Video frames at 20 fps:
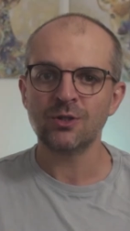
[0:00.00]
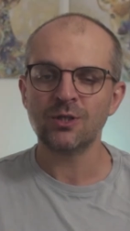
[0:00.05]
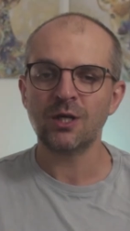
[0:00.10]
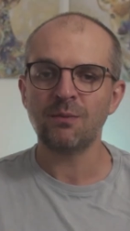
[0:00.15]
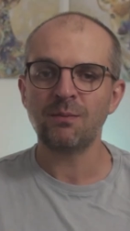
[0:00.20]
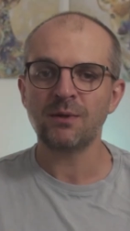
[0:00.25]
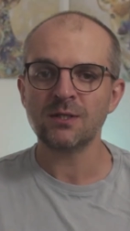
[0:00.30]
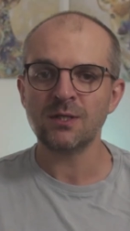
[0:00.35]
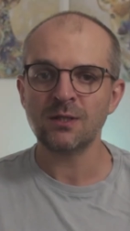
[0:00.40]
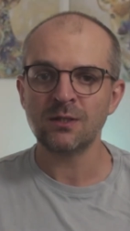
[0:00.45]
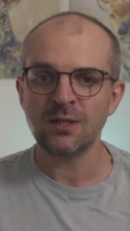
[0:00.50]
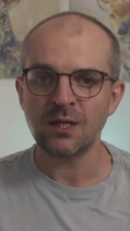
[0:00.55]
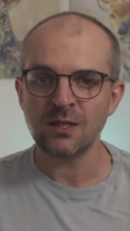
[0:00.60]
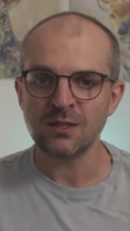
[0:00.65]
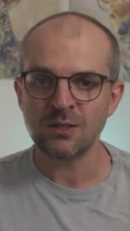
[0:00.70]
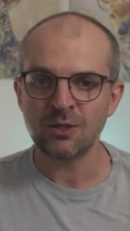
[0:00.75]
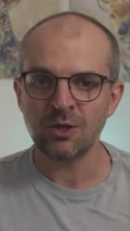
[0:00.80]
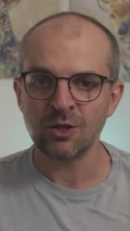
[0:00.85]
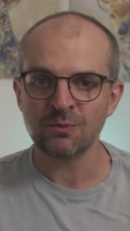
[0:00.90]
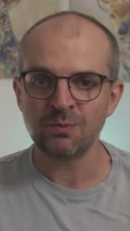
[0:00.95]

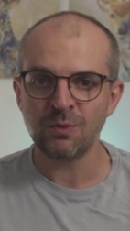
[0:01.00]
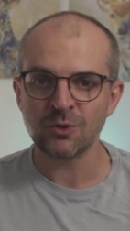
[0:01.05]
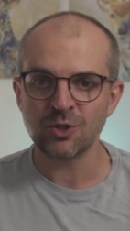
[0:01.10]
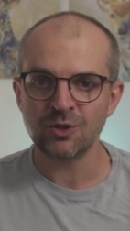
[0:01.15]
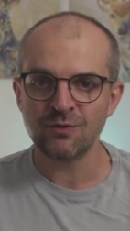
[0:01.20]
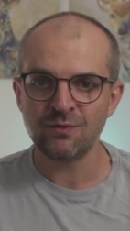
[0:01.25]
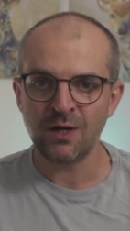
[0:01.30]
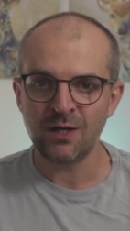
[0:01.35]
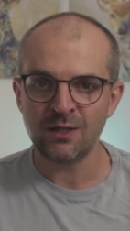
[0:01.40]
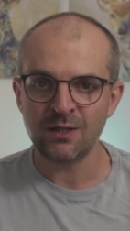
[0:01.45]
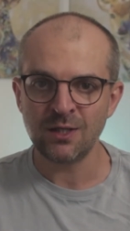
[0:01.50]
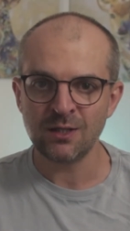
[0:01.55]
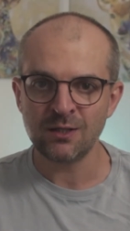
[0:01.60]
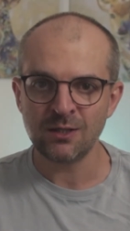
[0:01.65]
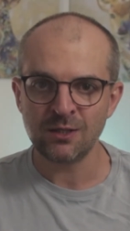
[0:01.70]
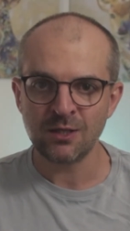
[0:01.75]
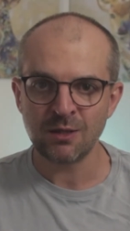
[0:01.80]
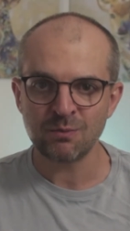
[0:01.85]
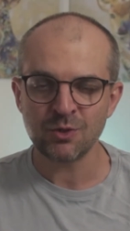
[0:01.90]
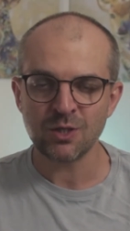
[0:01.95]
reprezentacji odpoczywali
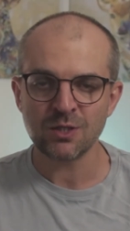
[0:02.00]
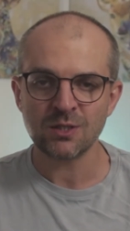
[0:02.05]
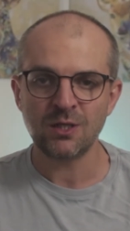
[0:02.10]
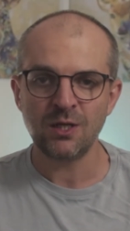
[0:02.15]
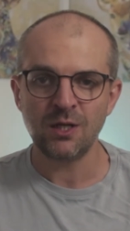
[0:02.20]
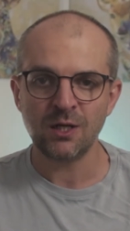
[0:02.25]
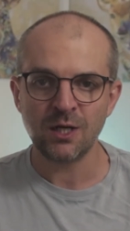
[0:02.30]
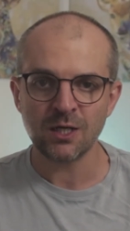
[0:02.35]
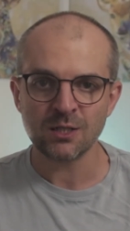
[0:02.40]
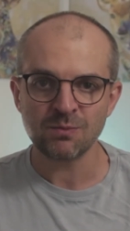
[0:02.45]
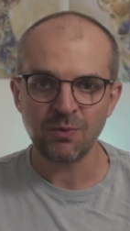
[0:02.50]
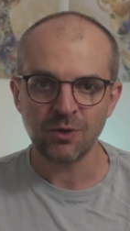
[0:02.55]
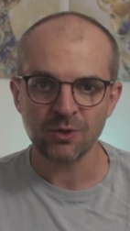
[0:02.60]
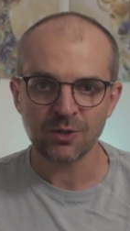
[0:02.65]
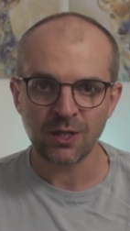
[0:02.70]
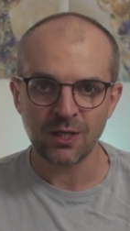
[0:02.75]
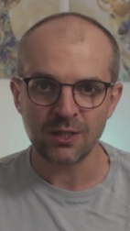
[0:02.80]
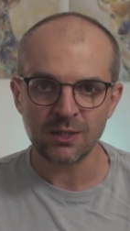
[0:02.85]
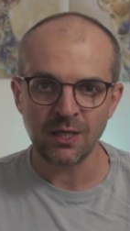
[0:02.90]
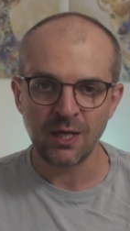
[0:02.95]
jedynie przez kilka
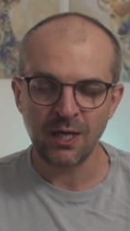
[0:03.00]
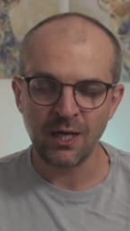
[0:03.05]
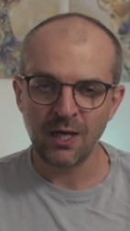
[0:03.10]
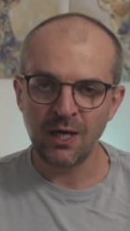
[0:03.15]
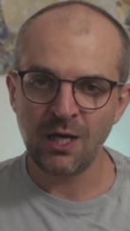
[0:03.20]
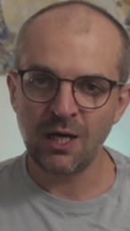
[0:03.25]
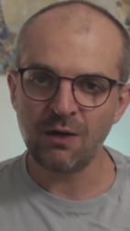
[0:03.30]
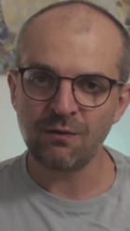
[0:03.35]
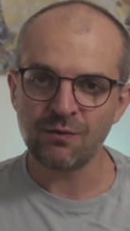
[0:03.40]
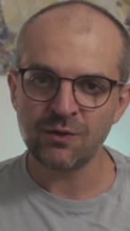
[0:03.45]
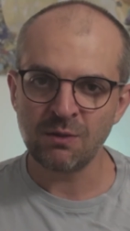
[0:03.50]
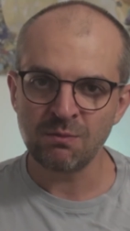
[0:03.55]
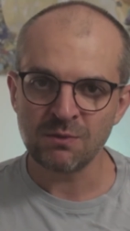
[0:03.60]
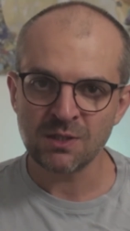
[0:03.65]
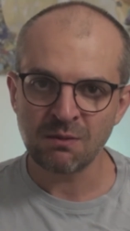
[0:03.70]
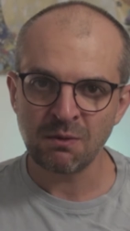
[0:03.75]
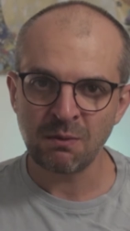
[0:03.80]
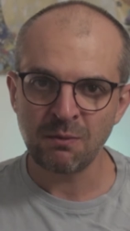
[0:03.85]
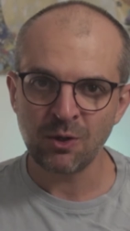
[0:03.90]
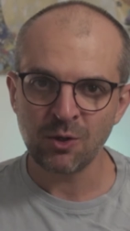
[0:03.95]
spotkań. W tym
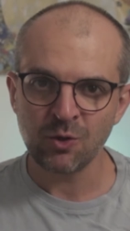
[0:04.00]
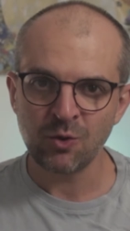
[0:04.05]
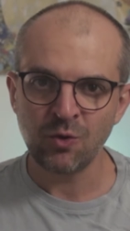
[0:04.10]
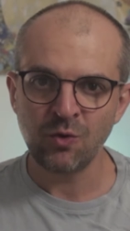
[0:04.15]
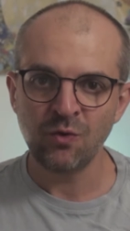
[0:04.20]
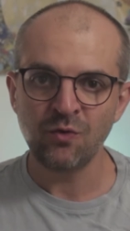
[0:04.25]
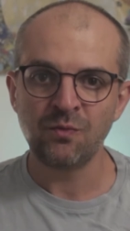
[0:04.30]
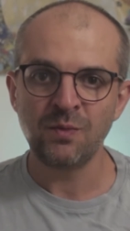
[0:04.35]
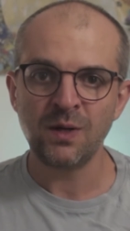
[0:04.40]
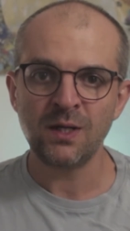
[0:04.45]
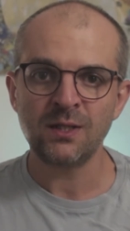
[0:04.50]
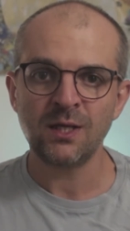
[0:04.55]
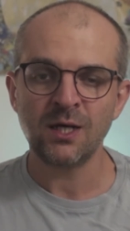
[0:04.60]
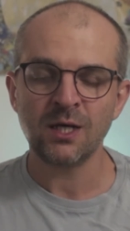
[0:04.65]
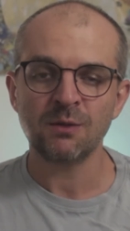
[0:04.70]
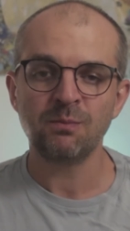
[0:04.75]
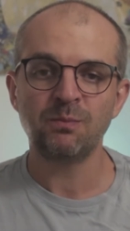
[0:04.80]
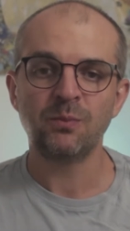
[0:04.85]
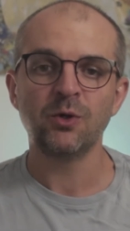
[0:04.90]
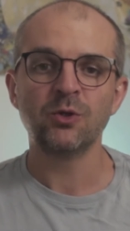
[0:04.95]
samym roku w
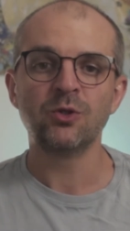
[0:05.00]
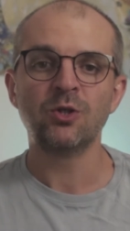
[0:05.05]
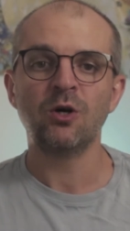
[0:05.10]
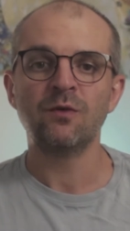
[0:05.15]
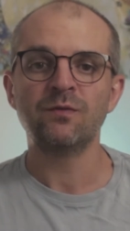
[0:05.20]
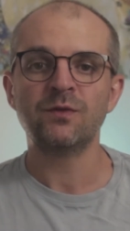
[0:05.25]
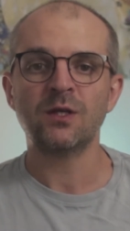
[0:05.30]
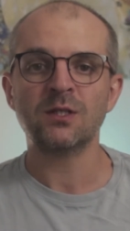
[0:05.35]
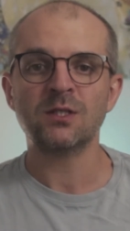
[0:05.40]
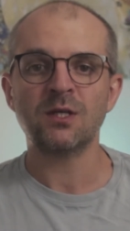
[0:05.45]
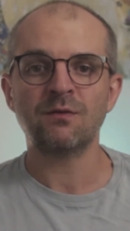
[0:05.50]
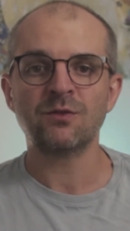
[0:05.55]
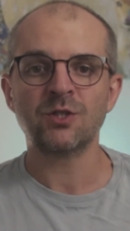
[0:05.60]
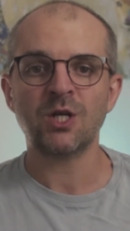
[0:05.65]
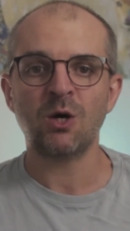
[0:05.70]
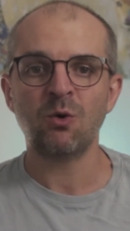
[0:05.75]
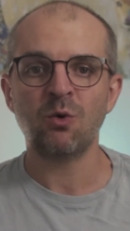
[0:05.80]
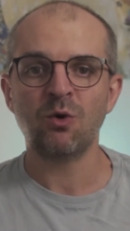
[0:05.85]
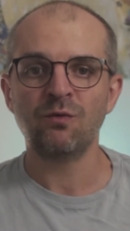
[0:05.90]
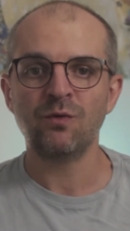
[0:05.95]
mediach ponownie
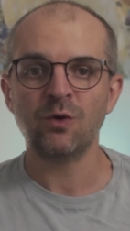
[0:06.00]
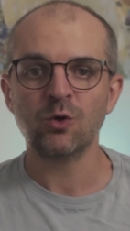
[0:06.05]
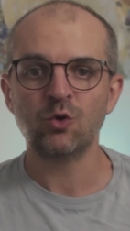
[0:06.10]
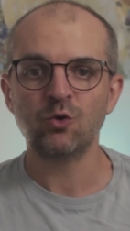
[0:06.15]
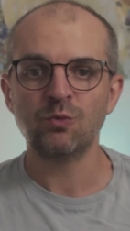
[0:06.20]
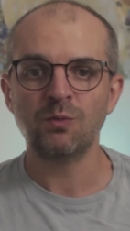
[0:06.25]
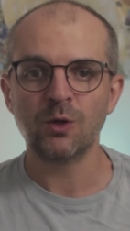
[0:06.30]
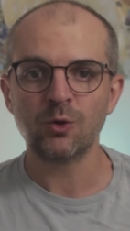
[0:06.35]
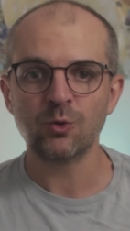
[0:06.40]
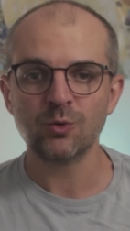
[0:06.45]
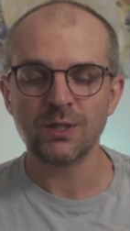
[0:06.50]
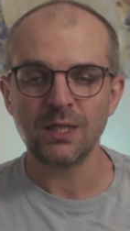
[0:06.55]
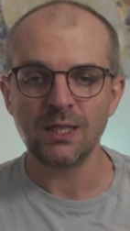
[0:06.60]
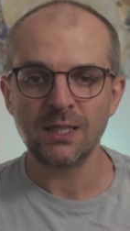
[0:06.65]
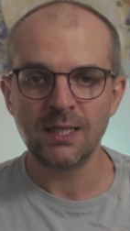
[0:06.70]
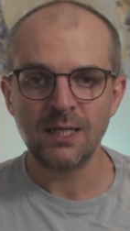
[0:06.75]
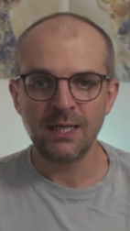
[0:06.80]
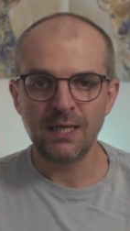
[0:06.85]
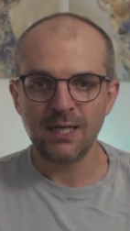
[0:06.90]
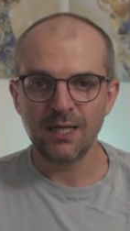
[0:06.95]
zawrzało wokół Boruca.